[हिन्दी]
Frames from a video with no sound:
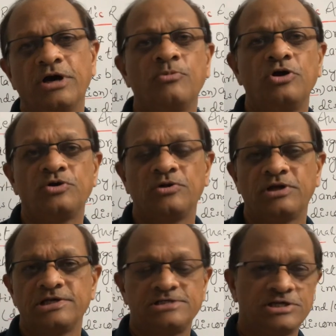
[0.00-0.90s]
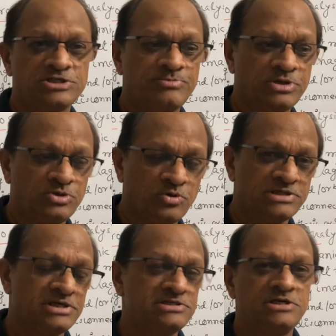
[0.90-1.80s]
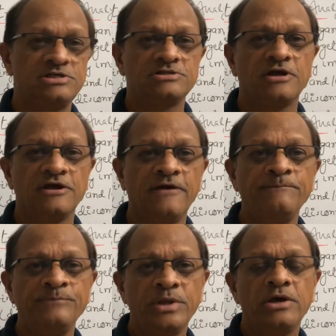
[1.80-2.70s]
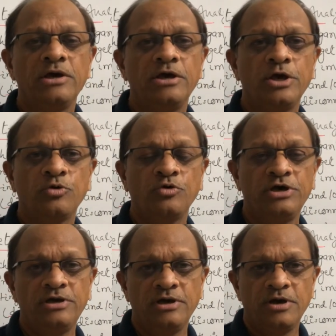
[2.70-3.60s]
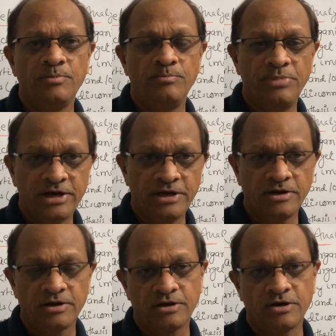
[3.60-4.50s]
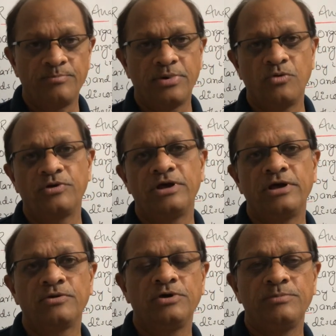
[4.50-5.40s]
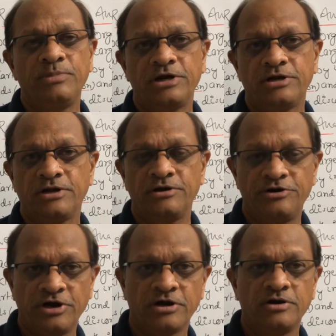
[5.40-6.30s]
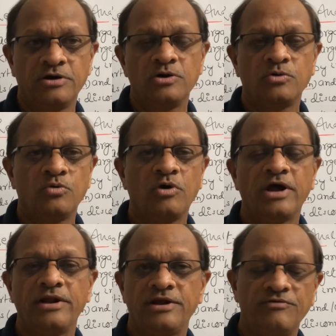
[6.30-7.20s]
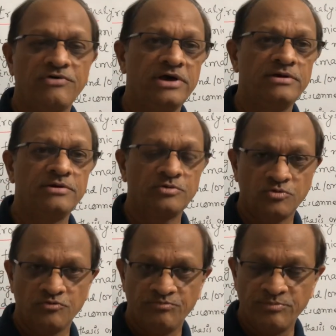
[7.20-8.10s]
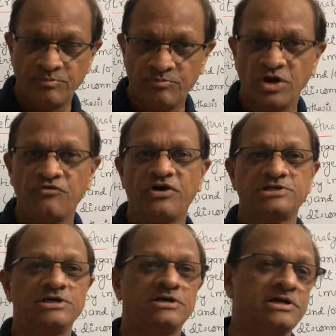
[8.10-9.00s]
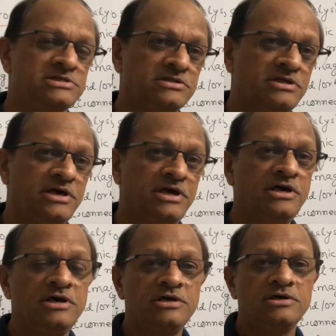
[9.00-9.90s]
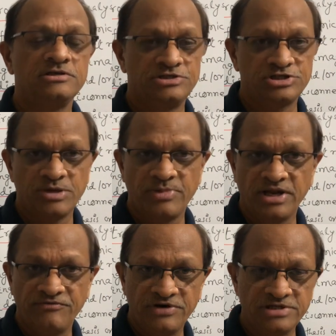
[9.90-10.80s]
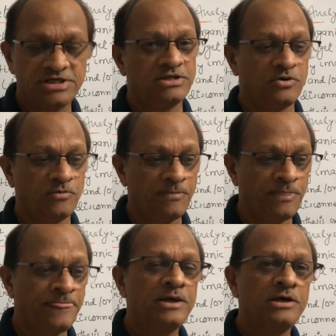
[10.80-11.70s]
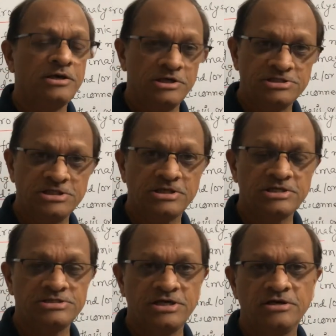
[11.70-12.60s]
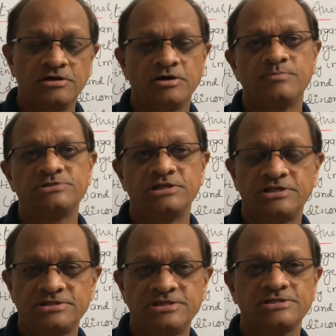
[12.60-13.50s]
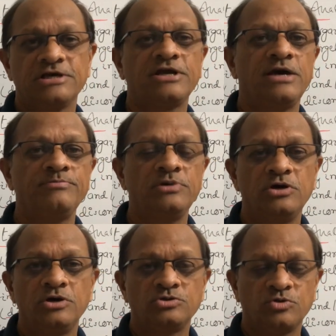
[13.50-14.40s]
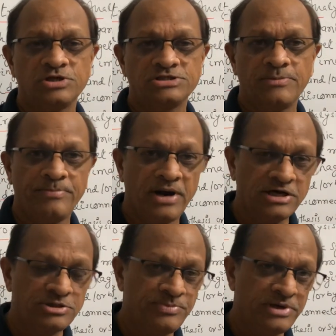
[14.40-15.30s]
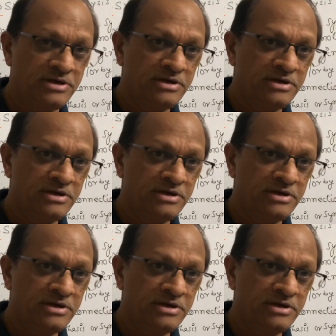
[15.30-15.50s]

मॉलिक्यूल के स्ट्रक्चर में थोड़ा सा चेंज करके एक कोई बेटर कंपाउंड एक कोई बेटर ड्रग को आइडेंटिफाई को मैन्युफैक्चर कर सकते हैं जिसके बेनिफिट ज़्यादा हों इसी तरह से हम सिंथेसिस के टाइम थोड़ा सा पाथ में